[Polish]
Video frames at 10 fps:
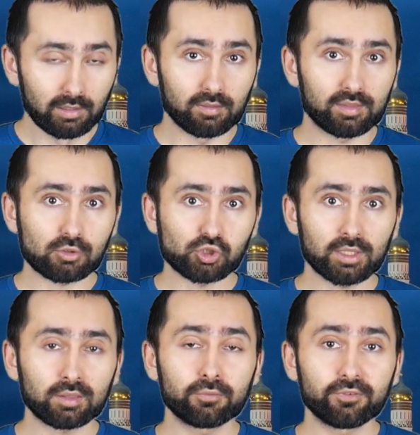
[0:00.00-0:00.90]
Za
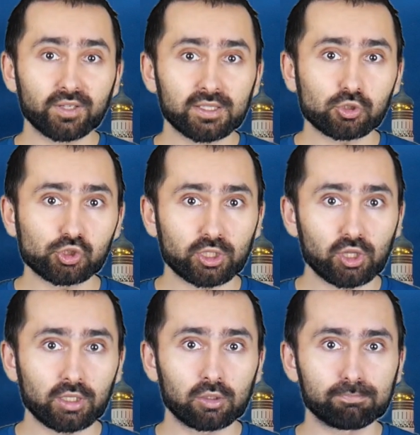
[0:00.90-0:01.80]
czasów Iwana
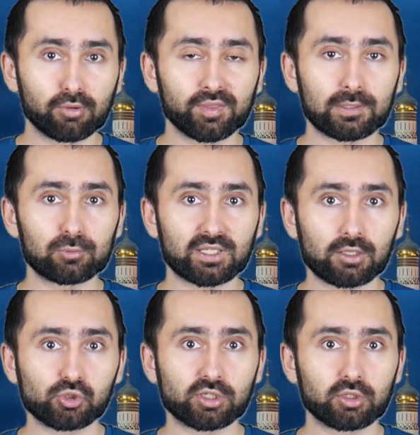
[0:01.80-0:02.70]
III powstał
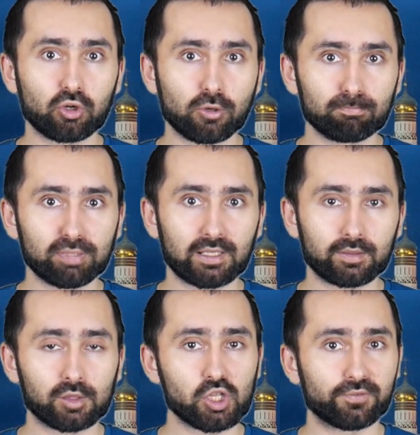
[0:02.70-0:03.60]
także
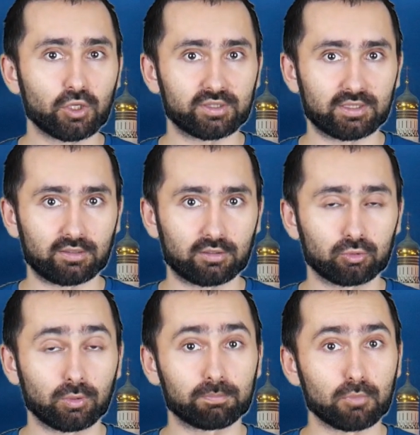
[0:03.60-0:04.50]
kompleks świątyń,
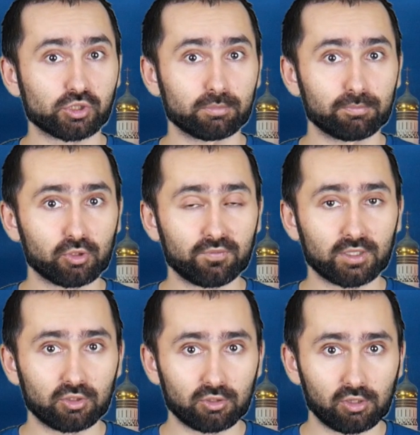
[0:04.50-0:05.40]
który możemy
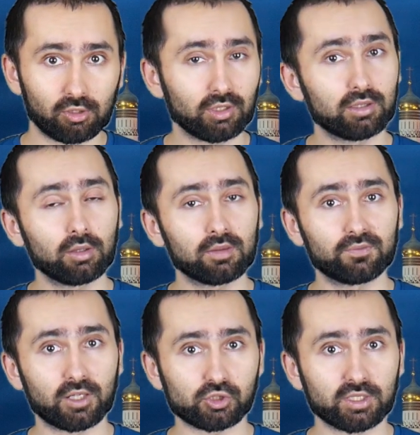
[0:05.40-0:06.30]
podziwiać do dziś. I to jest
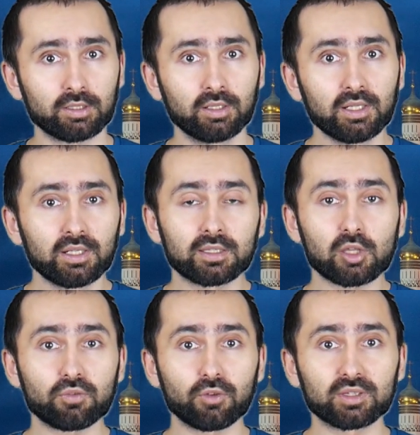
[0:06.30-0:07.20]
ważne, te
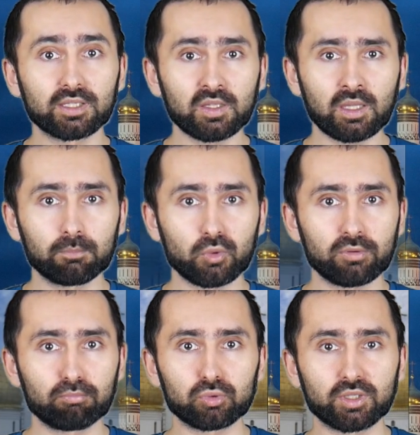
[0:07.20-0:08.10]
świątynie
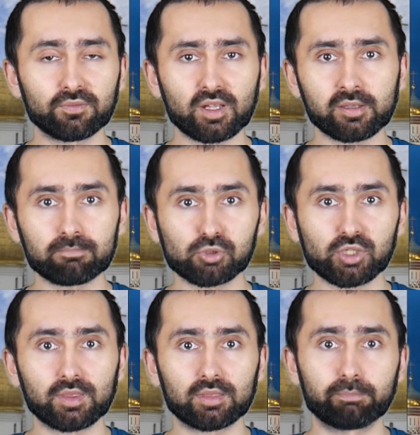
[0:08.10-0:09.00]
były budowane
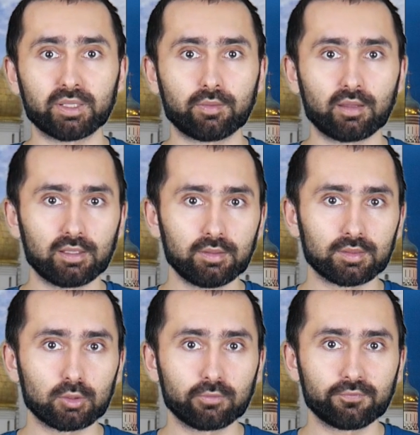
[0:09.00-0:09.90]
przez
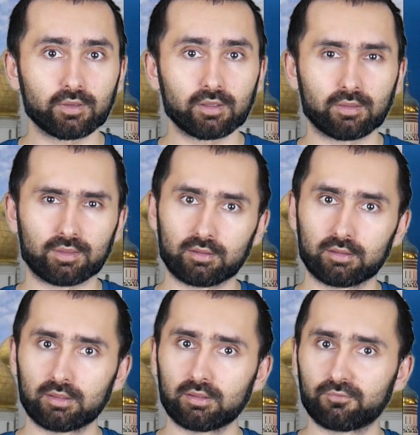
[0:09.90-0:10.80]
specjalistów z
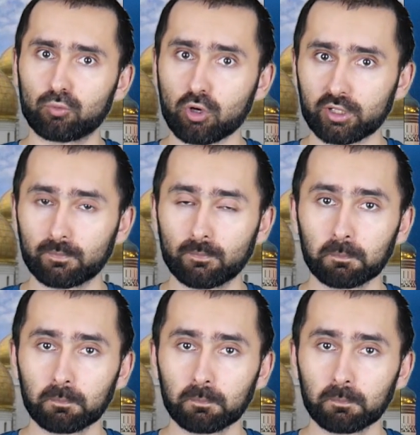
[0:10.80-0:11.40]
Włoch